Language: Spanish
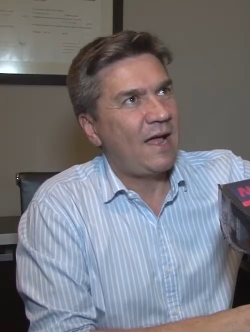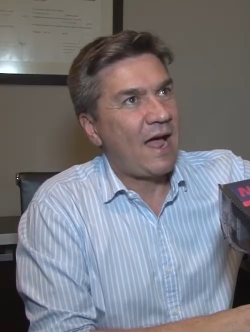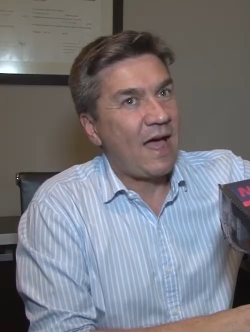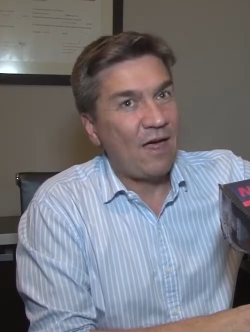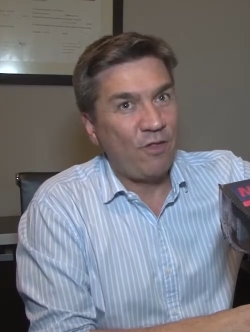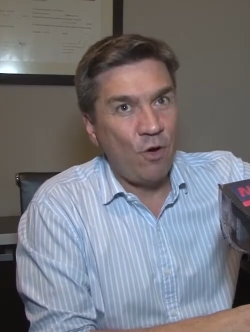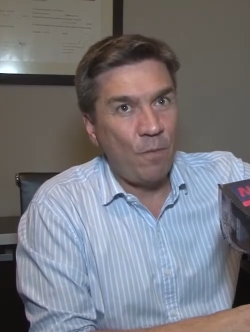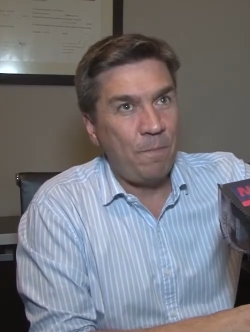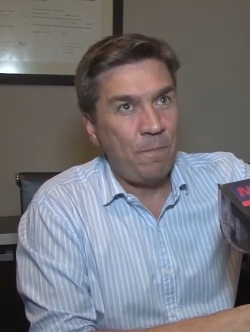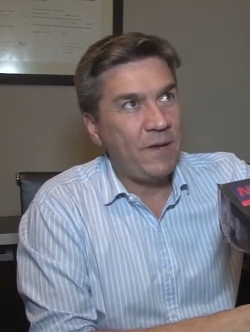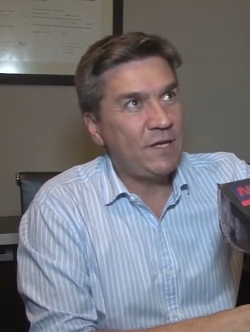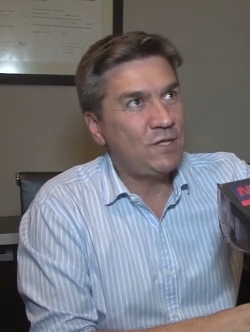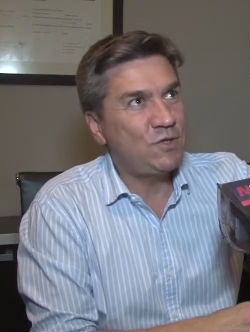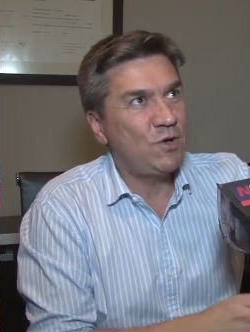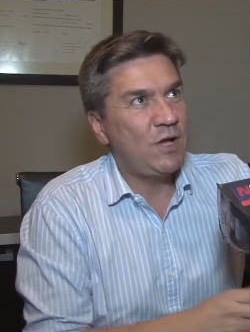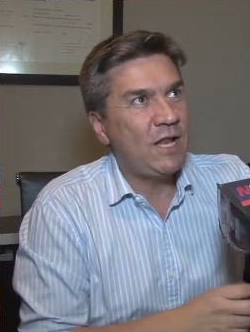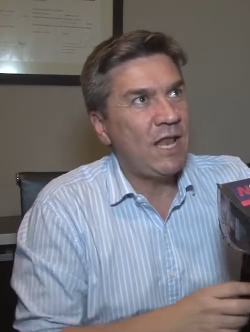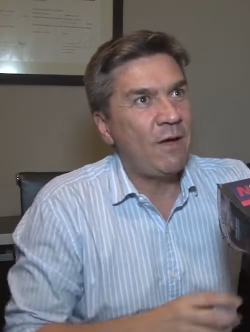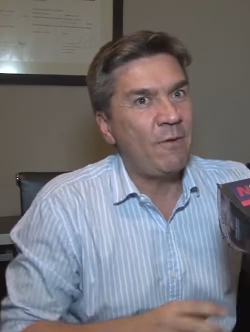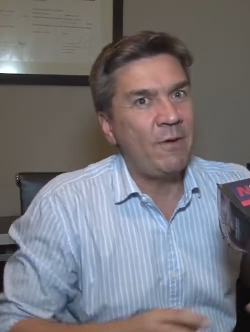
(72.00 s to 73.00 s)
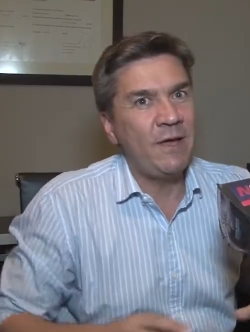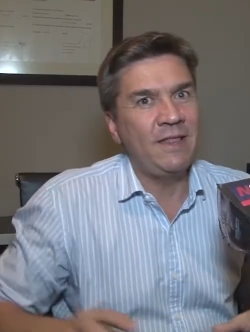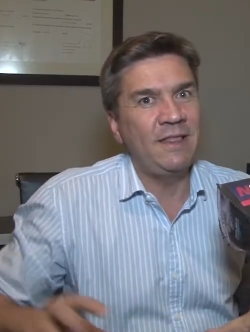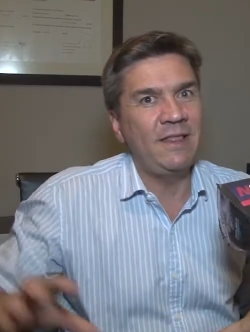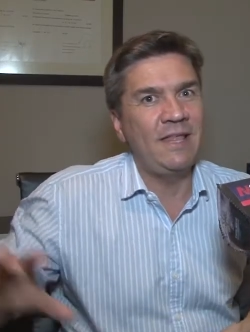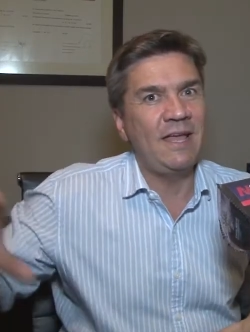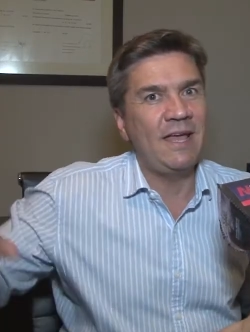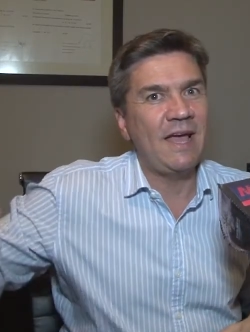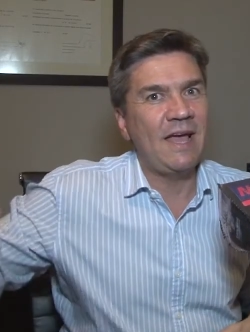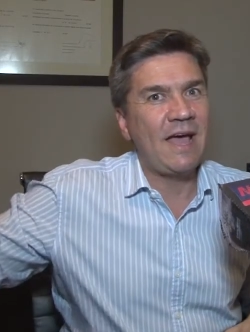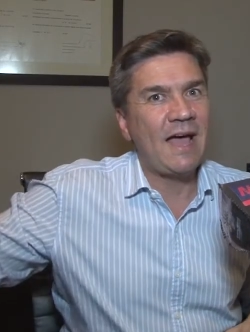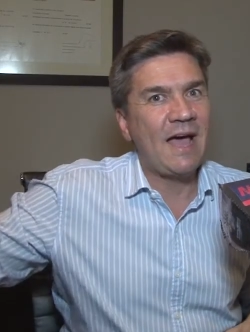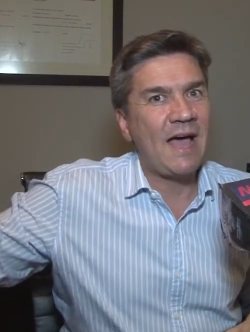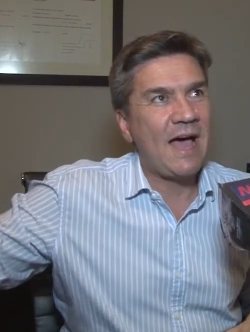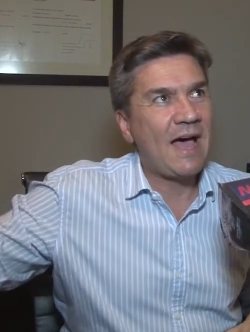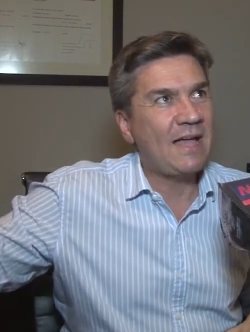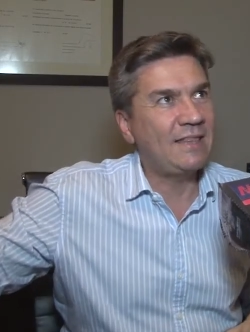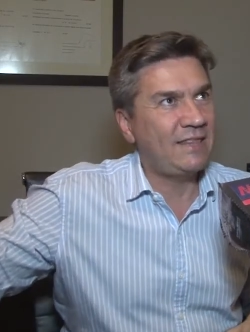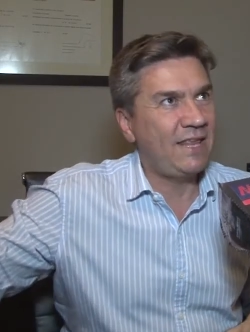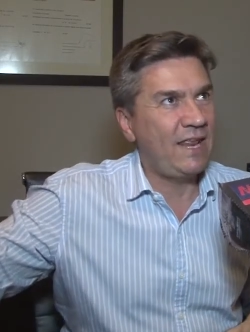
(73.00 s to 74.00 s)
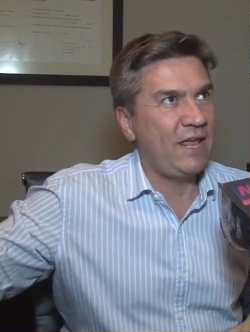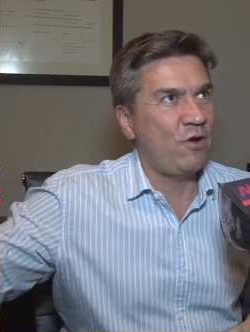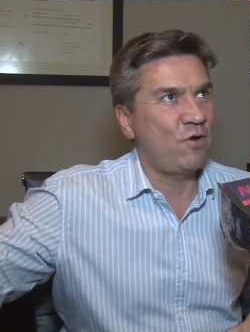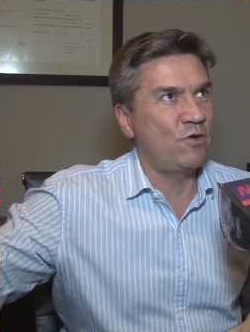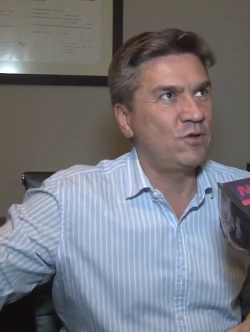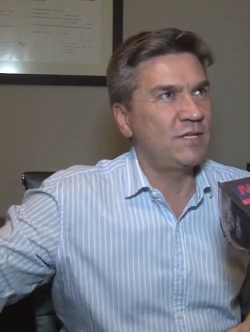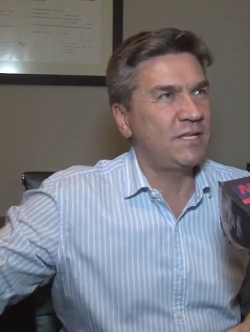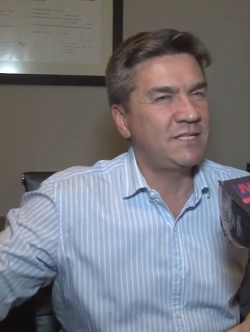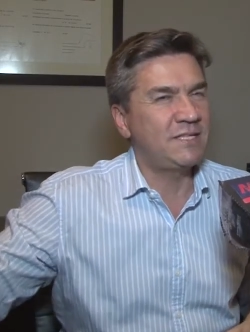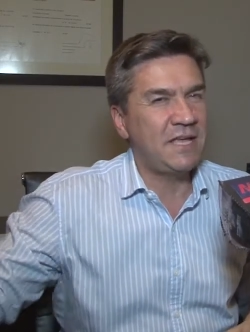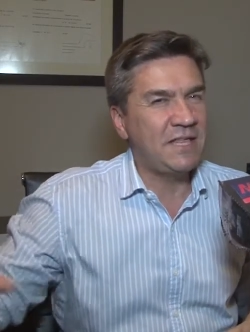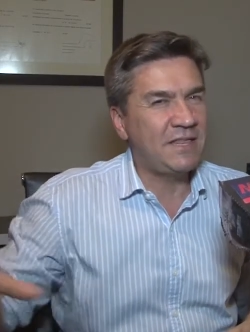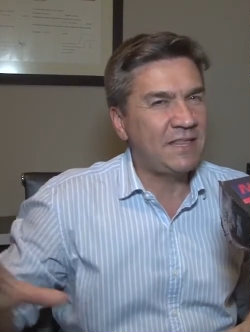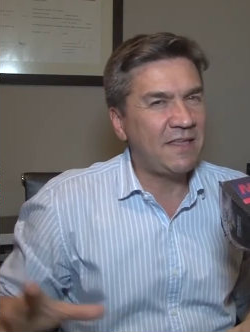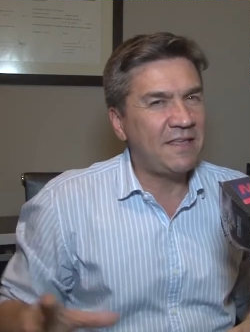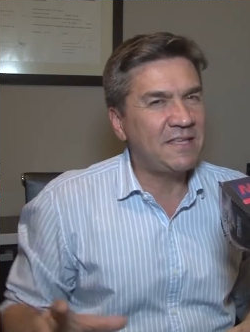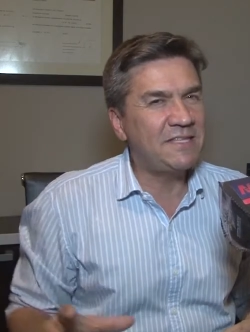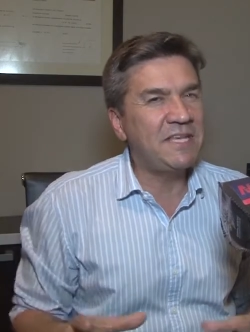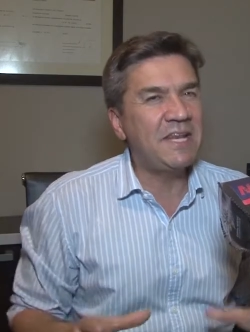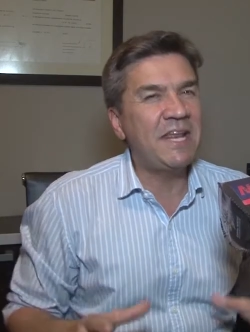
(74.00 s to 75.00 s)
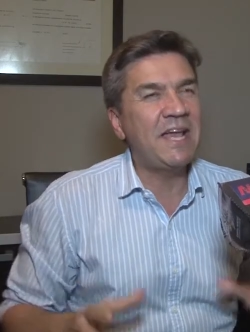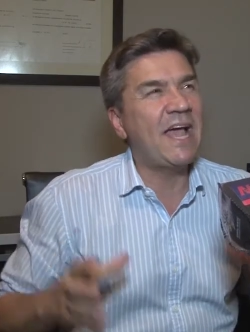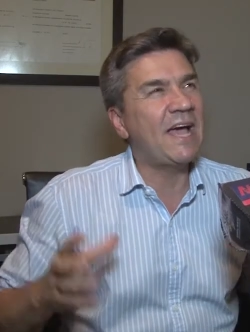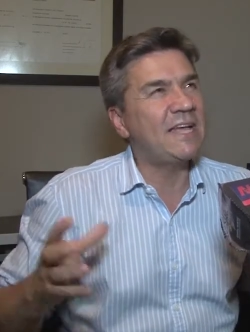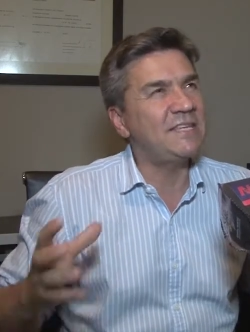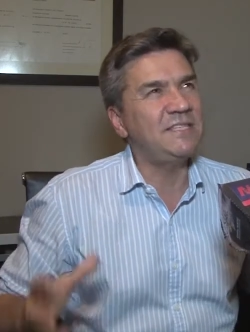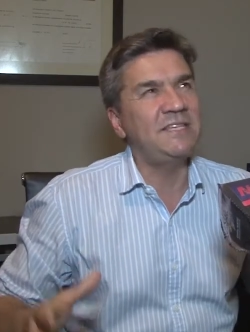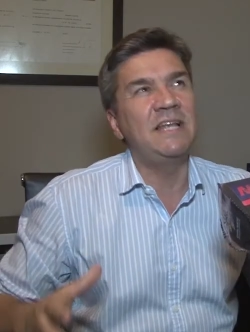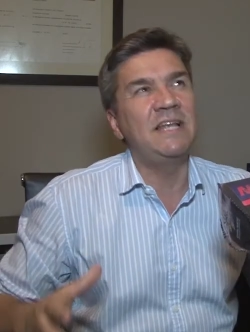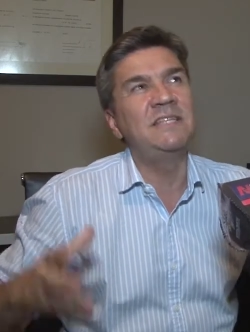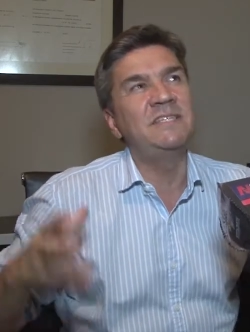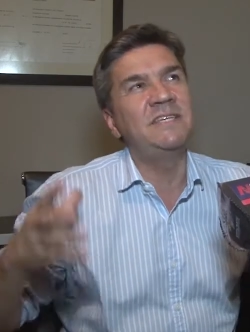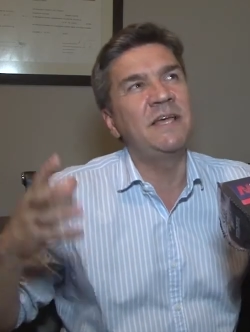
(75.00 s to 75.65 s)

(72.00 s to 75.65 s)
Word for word: a 2 pesos y la vende a 3,60, es decir, casi el